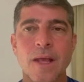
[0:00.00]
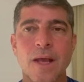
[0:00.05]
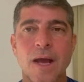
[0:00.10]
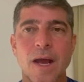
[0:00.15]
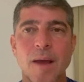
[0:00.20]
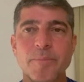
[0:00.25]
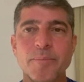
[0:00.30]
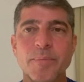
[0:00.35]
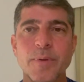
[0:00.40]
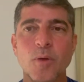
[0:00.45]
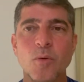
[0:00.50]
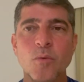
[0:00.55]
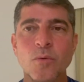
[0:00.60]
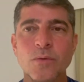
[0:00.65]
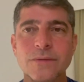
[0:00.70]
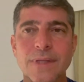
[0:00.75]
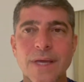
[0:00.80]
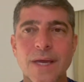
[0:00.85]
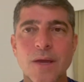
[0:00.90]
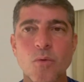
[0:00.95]
A
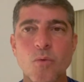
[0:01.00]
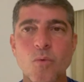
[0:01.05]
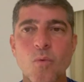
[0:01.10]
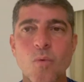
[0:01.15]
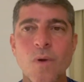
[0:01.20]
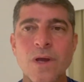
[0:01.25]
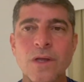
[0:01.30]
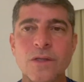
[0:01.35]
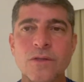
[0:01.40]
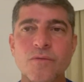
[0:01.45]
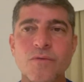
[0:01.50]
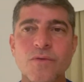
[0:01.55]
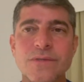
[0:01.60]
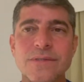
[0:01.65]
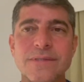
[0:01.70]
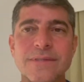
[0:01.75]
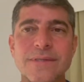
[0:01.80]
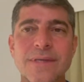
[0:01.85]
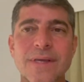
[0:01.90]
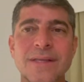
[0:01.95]
pergunta é o quanto
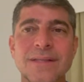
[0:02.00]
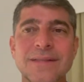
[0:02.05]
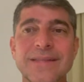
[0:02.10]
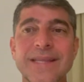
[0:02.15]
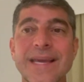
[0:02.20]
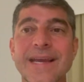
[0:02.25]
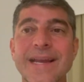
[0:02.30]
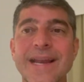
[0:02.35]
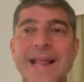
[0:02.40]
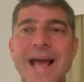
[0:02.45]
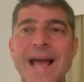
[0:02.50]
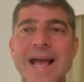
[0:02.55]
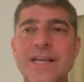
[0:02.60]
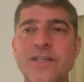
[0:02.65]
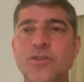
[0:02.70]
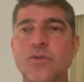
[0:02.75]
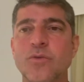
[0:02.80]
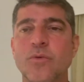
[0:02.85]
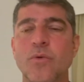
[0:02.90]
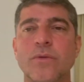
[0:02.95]
você
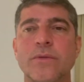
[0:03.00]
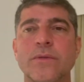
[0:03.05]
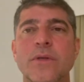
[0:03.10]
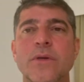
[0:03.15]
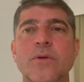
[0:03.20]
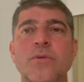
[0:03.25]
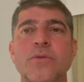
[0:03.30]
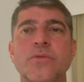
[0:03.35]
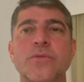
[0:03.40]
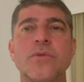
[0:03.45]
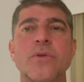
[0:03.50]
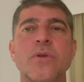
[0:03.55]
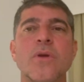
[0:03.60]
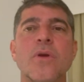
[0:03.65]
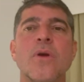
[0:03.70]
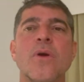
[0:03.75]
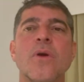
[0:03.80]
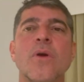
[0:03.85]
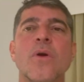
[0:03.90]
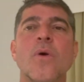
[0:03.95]
interage com Deus,
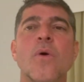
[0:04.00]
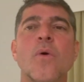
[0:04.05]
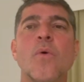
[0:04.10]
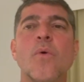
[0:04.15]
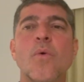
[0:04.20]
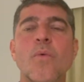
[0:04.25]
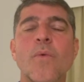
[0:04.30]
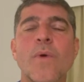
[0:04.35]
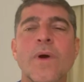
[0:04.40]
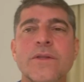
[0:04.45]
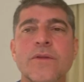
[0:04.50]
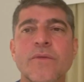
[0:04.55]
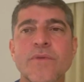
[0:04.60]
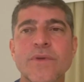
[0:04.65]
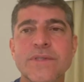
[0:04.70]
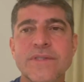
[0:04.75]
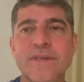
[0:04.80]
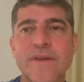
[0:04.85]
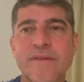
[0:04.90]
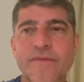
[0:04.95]
o quanto
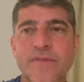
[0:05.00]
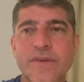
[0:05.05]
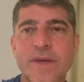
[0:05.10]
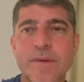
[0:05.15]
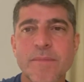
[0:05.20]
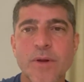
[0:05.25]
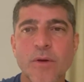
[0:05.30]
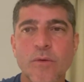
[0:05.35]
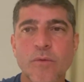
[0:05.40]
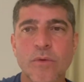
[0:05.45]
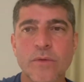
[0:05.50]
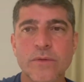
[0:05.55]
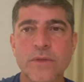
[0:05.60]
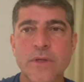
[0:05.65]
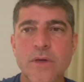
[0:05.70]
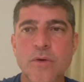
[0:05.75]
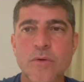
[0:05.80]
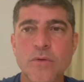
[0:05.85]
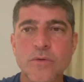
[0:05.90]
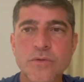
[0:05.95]
você vibra com
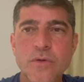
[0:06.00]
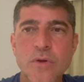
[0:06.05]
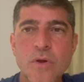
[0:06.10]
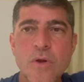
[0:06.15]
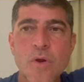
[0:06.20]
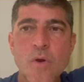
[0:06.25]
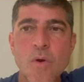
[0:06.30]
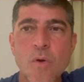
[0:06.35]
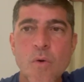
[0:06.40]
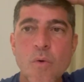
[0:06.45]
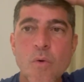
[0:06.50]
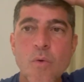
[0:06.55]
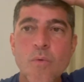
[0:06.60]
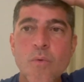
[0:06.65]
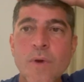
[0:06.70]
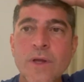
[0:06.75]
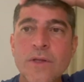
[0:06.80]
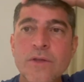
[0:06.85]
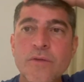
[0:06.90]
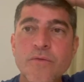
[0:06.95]
Deus, o
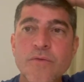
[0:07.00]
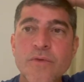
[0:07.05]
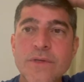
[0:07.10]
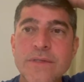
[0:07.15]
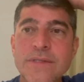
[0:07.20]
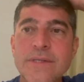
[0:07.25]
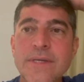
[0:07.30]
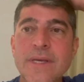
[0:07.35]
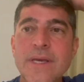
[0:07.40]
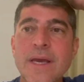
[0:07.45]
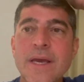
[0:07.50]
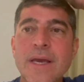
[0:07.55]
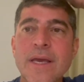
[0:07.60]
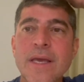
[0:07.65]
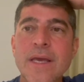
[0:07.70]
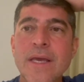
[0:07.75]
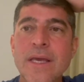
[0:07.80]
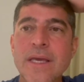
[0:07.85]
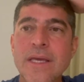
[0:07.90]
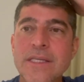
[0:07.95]
quanto você
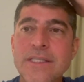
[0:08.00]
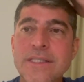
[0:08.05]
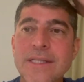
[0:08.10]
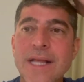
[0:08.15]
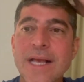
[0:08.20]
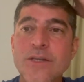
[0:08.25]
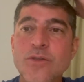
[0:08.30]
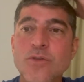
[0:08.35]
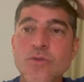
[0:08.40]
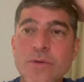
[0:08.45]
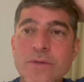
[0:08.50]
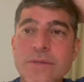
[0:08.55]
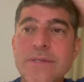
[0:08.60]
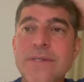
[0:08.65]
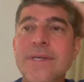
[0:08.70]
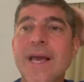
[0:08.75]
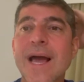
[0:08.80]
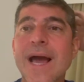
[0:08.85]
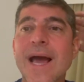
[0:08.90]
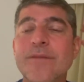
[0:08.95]
está
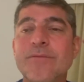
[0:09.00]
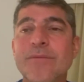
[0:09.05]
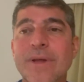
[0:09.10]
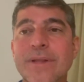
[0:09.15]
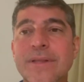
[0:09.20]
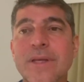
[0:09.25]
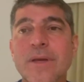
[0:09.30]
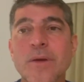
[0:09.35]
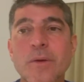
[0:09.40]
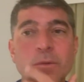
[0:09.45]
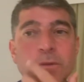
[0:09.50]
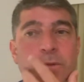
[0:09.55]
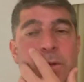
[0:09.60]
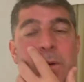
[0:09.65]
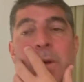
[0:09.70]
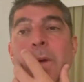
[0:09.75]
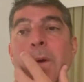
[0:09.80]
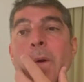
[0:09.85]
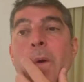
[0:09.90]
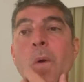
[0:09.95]
associado a Deus,
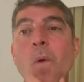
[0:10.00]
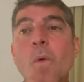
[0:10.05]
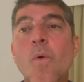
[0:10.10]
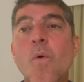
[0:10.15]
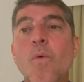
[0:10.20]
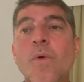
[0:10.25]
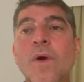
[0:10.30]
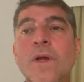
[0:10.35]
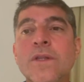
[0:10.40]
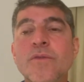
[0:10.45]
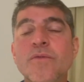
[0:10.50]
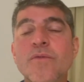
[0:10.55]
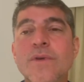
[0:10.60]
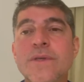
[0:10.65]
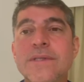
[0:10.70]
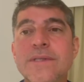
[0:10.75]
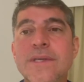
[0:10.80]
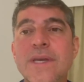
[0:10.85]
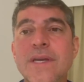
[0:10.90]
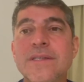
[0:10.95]
o quanto
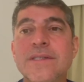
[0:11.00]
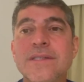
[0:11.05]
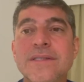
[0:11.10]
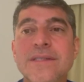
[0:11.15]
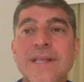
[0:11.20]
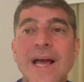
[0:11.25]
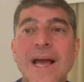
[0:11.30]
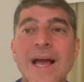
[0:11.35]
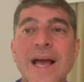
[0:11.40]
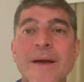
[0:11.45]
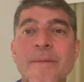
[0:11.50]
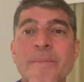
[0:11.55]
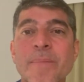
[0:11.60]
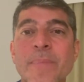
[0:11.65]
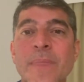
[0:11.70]
você está